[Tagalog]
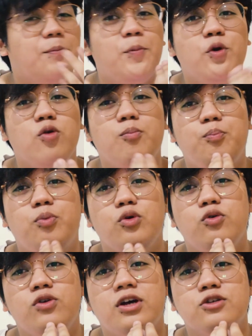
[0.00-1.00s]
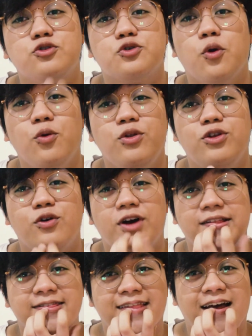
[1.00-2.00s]
punong-puno ng soul yung
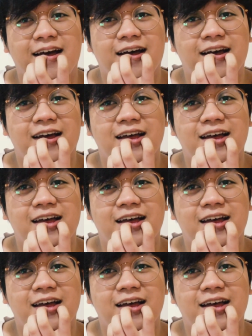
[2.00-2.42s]
kanta.